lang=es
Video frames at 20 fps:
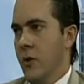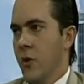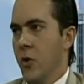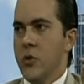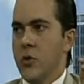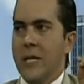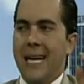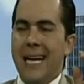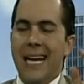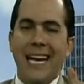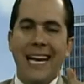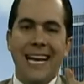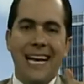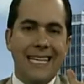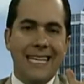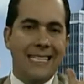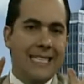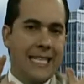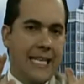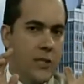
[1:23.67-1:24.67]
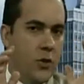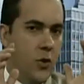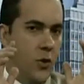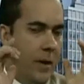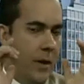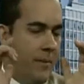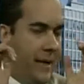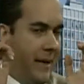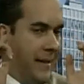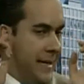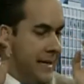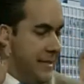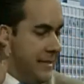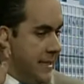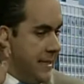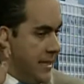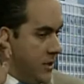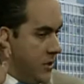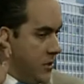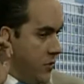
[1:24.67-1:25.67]
O sea que el acceso, la vía de
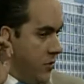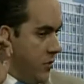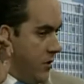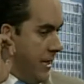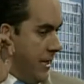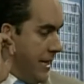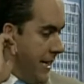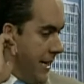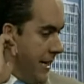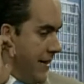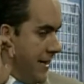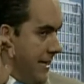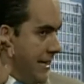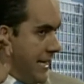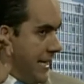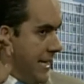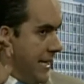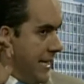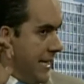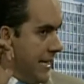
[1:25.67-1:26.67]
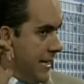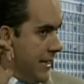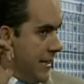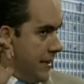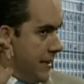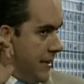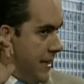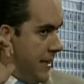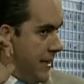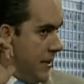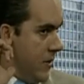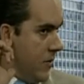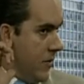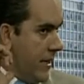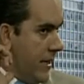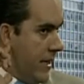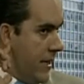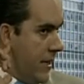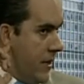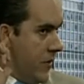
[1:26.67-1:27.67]
acceso, que es detrás del cartílago
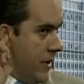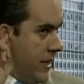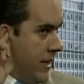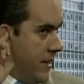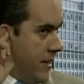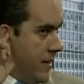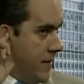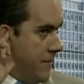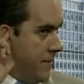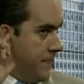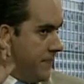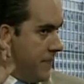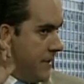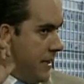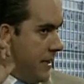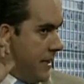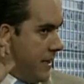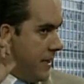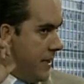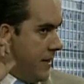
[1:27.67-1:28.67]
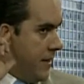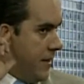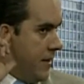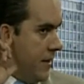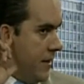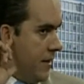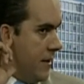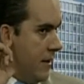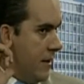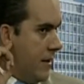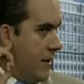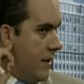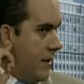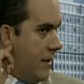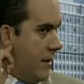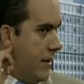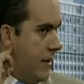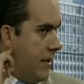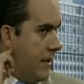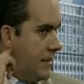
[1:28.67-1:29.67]
aquí en la oreja, aquí,
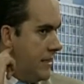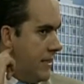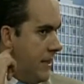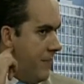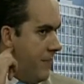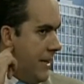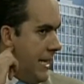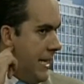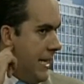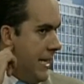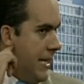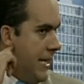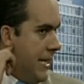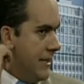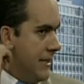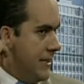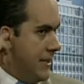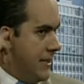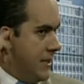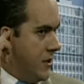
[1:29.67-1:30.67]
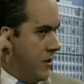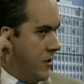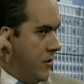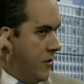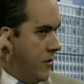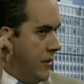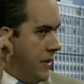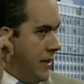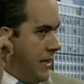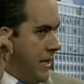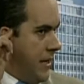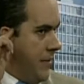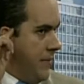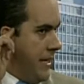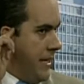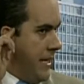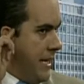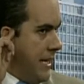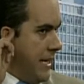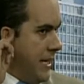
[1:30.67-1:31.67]
separa aquí la incisión y
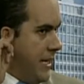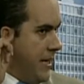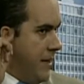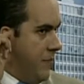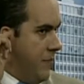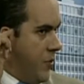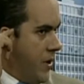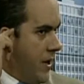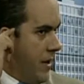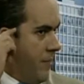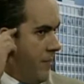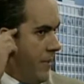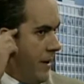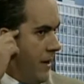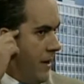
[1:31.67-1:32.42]
viene aquí por el pelo.